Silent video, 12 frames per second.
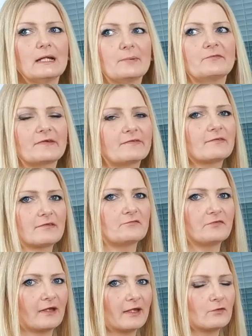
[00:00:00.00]
Ja, aber was ist in
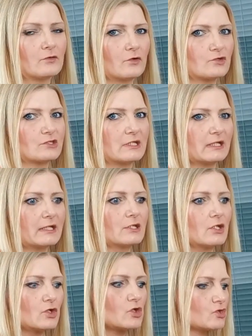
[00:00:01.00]
Ferrero Rocher drin?
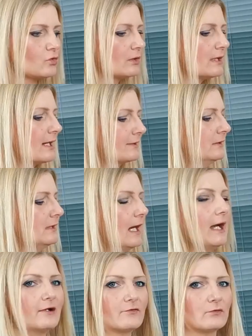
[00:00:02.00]
Schokolade.
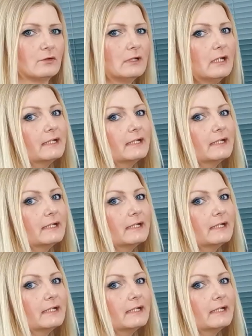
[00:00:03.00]
Also,